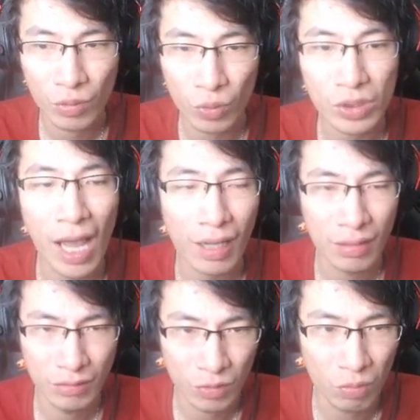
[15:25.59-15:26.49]
Rusak.
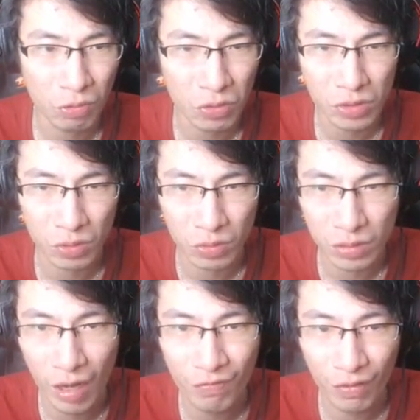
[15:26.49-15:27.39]
Gue butuh
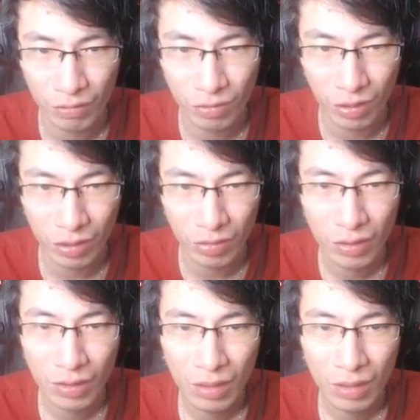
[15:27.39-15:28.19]
screwdriver untuk itu.